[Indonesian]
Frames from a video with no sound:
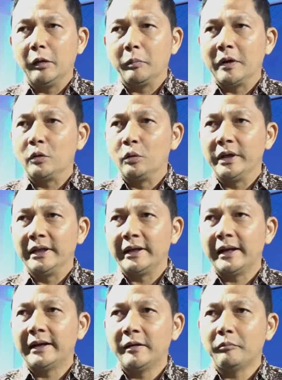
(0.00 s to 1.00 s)
dan
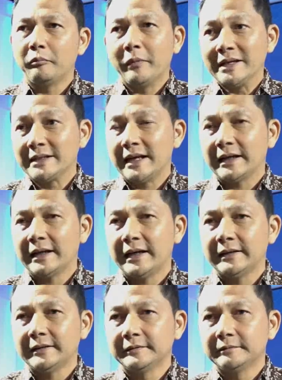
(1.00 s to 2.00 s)
peduli terhadap
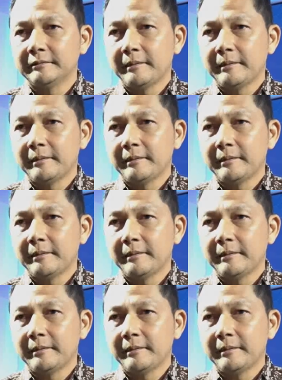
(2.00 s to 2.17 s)
masyarakat.